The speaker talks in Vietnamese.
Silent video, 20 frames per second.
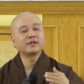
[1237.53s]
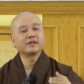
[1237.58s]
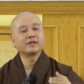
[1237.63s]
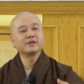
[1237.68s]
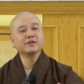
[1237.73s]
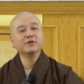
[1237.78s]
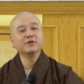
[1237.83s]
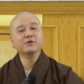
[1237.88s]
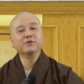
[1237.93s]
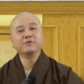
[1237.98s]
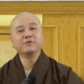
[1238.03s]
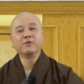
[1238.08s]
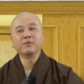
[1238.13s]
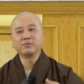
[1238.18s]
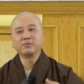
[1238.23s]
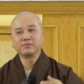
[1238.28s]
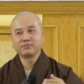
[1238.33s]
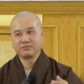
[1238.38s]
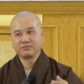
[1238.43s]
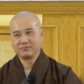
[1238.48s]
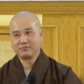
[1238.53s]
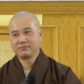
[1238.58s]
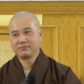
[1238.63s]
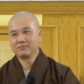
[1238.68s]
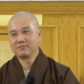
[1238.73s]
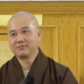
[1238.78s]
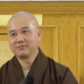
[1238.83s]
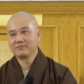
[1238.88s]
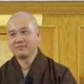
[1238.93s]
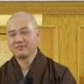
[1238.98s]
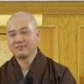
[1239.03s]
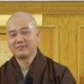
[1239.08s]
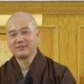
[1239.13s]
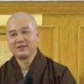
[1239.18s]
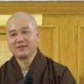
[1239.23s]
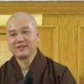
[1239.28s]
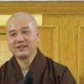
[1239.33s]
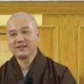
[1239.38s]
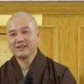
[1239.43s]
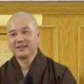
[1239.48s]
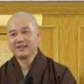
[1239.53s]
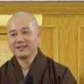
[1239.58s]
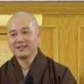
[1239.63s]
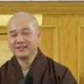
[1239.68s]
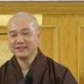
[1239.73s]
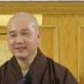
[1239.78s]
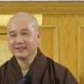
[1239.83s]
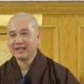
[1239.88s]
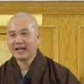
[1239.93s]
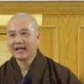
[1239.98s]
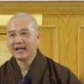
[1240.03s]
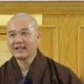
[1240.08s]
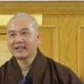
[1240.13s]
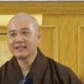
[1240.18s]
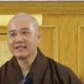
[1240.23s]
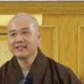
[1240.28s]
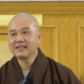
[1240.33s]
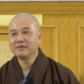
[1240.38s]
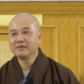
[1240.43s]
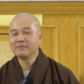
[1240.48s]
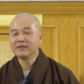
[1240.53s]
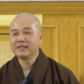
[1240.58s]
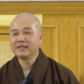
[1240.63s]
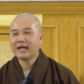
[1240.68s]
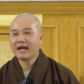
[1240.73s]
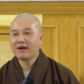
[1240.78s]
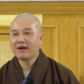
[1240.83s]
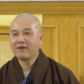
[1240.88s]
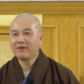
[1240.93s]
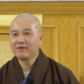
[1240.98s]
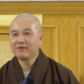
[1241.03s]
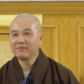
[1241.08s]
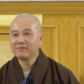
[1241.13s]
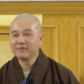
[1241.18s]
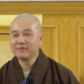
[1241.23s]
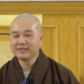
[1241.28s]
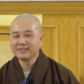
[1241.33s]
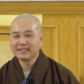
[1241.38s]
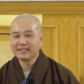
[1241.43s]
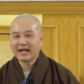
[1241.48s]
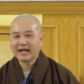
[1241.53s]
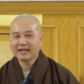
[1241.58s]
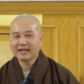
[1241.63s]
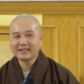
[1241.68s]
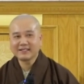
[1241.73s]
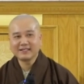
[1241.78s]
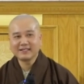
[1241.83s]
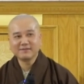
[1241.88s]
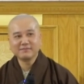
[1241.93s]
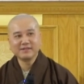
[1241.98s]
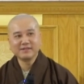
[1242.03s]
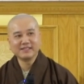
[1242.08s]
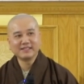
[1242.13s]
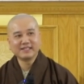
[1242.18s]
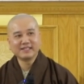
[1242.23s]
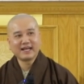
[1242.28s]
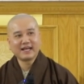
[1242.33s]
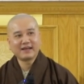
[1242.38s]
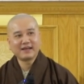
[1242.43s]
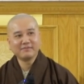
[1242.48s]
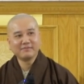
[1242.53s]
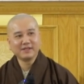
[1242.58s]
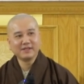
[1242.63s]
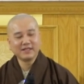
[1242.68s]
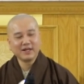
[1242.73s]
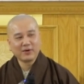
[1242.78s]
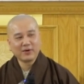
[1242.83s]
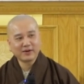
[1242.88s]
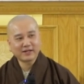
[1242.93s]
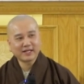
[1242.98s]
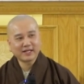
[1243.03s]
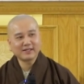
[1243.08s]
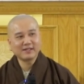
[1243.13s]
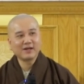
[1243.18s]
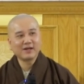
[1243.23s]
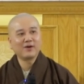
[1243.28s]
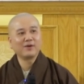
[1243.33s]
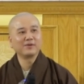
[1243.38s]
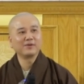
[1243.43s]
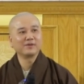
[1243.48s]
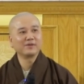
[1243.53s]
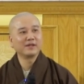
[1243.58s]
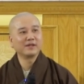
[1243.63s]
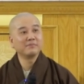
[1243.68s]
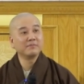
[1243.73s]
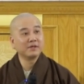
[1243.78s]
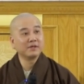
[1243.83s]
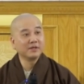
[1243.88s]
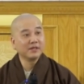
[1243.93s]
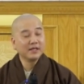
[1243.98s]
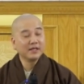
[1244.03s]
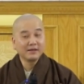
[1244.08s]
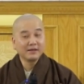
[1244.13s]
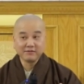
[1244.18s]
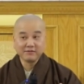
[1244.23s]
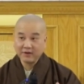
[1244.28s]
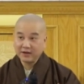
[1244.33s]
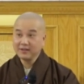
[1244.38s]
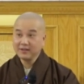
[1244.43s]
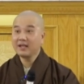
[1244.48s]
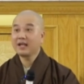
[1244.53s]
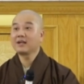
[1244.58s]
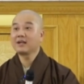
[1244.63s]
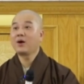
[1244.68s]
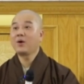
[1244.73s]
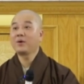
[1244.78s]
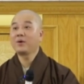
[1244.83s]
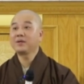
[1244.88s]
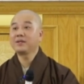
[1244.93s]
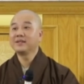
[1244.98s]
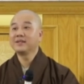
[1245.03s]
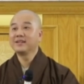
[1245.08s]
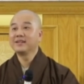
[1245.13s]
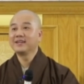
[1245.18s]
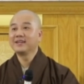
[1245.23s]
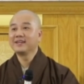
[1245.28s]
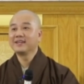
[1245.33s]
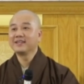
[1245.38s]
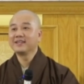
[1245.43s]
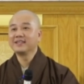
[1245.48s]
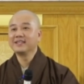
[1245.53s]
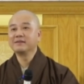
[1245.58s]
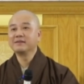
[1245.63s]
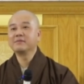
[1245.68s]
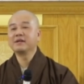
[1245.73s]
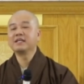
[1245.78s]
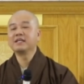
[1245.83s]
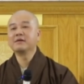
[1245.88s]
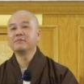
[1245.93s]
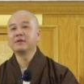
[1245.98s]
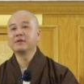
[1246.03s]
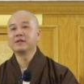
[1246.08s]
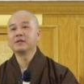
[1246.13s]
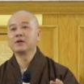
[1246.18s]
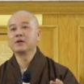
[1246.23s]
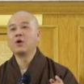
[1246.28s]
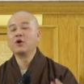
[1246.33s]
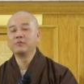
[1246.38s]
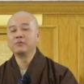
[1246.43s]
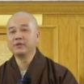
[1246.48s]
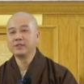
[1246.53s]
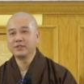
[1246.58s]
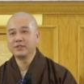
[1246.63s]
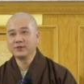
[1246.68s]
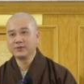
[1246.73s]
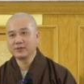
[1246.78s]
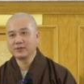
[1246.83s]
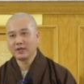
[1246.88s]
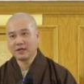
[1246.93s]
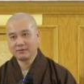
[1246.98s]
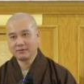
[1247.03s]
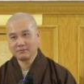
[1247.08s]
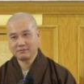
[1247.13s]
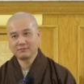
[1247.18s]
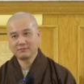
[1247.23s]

điều phục. Như nãy cái chân mình đau, mình xả cái chân mình ra, mình đổi cách ngồi. Đó, mình vẫn là ngồi, nhưng bây giờ mình ngồi mình chịu trận,